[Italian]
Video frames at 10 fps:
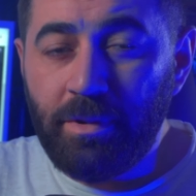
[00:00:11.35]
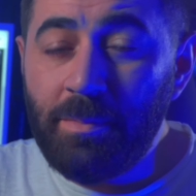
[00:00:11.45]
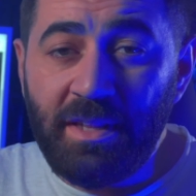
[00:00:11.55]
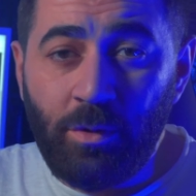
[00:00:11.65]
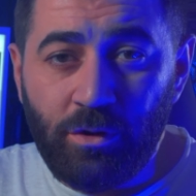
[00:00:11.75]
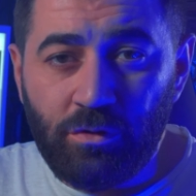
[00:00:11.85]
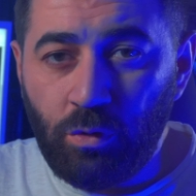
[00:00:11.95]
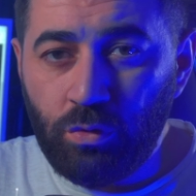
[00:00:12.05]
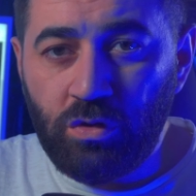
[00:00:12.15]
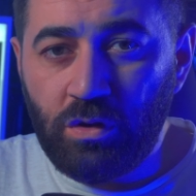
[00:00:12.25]
Prima di
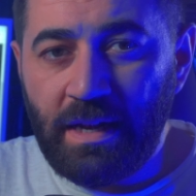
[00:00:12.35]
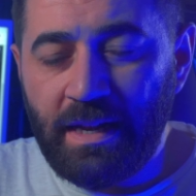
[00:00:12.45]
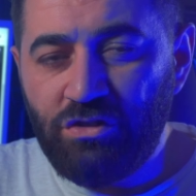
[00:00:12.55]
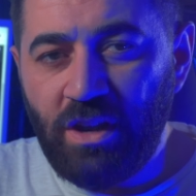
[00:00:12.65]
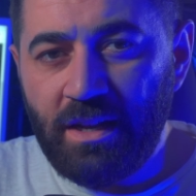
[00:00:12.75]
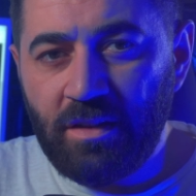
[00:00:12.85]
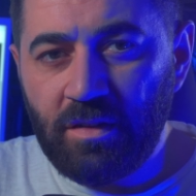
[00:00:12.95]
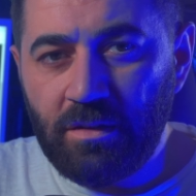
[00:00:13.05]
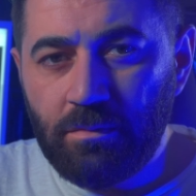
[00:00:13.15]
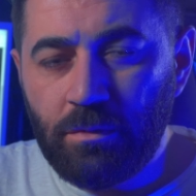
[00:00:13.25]
questo uso nella
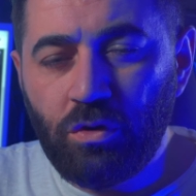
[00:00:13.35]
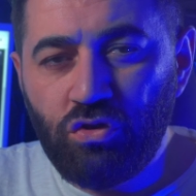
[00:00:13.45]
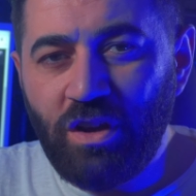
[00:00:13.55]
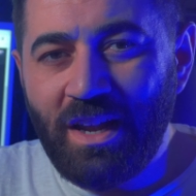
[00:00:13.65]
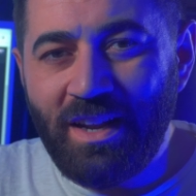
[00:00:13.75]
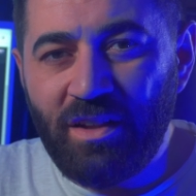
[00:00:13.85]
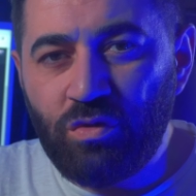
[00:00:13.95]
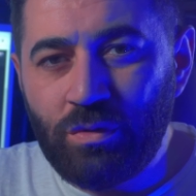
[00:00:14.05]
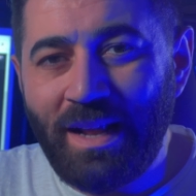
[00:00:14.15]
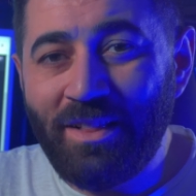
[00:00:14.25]
Genesi non c'è
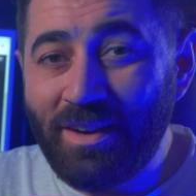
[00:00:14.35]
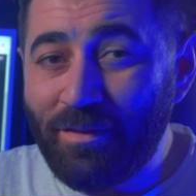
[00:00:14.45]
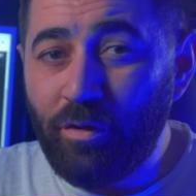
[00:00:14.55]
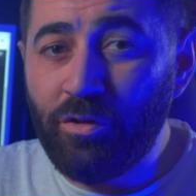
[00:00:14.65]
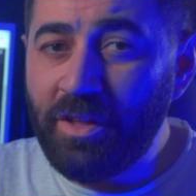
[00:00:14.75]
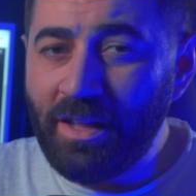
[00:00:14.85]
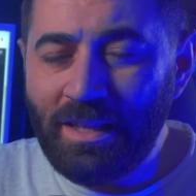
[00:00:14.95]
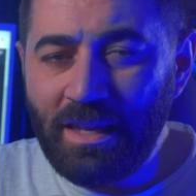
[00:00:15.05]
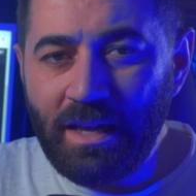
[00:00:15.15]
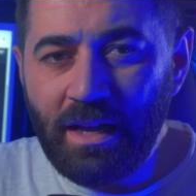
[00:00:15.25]
nessun'altra fonte
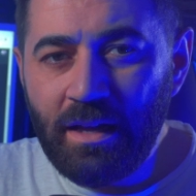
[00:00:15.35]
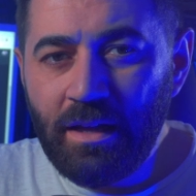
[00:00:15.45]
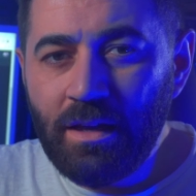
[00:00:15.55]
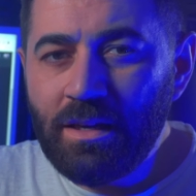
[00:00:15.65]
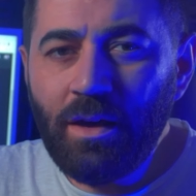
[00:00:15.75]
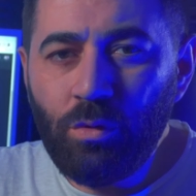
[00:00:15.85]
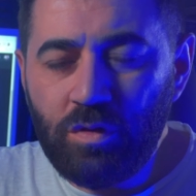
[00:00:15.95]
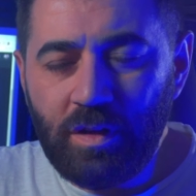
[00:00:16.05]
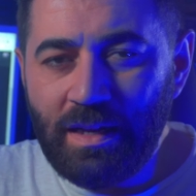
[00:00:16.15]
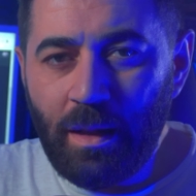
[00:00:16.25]
antica che
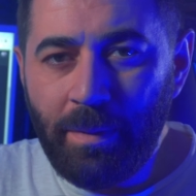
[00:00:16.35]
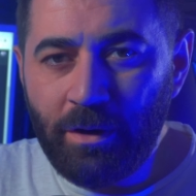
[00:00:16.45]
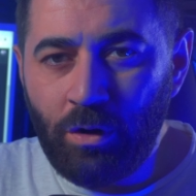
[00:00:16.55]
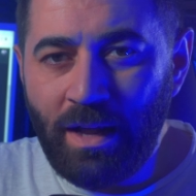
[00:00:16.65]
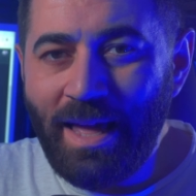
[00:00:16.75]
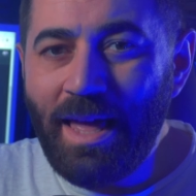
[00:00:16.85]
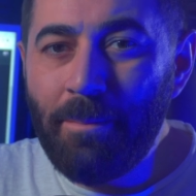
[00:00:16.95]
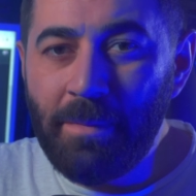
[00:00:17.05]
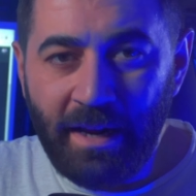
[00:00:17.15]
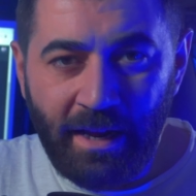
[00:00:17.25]
usi la parola
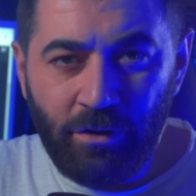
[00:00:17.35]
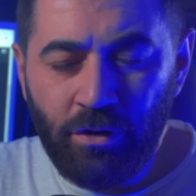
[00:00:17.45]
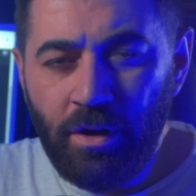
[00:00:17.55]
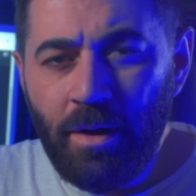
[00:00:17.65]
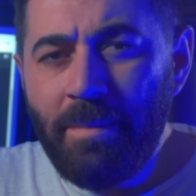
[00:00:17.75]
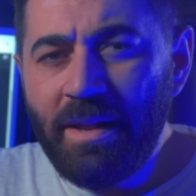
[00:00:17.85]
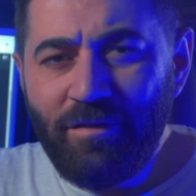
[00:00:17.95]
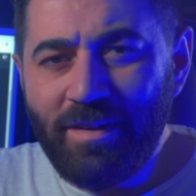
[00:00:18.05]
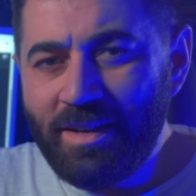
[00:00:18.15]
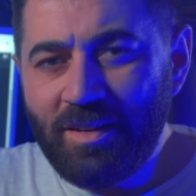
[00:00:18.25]
ebreo per
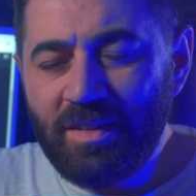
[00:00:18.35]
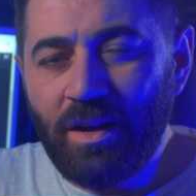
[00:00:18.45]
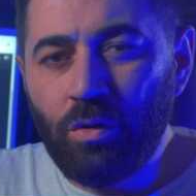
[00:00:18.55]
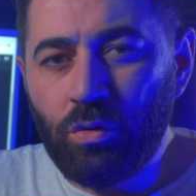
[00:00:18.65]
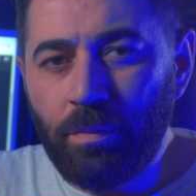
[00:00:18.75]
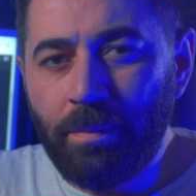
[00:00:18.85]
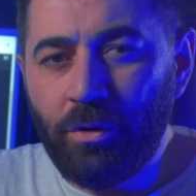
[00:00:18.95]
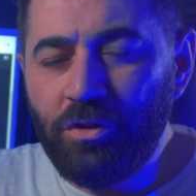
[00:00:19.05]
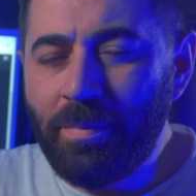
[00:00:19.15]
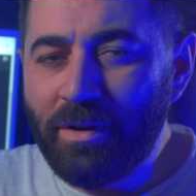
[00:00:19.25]
riferirsi a un
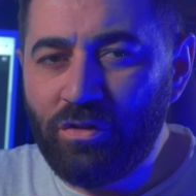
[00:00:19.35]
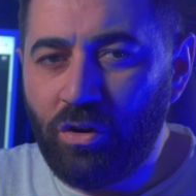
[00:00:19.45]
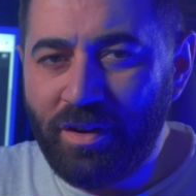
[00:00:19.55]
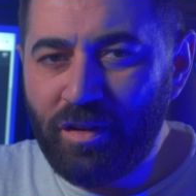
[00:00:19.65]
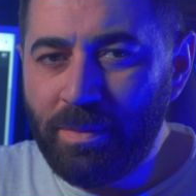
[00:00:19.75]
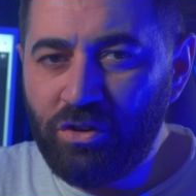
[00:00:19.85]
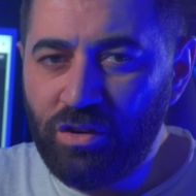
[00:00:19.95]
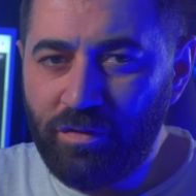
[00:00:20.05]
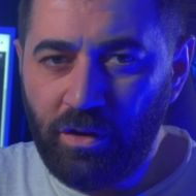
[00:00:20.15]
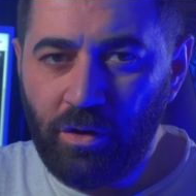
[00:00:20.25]
gruppo di persone
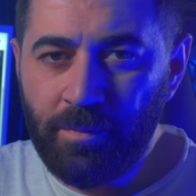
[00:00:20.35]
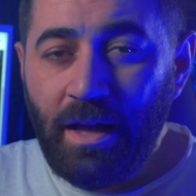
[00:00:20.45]
specifico.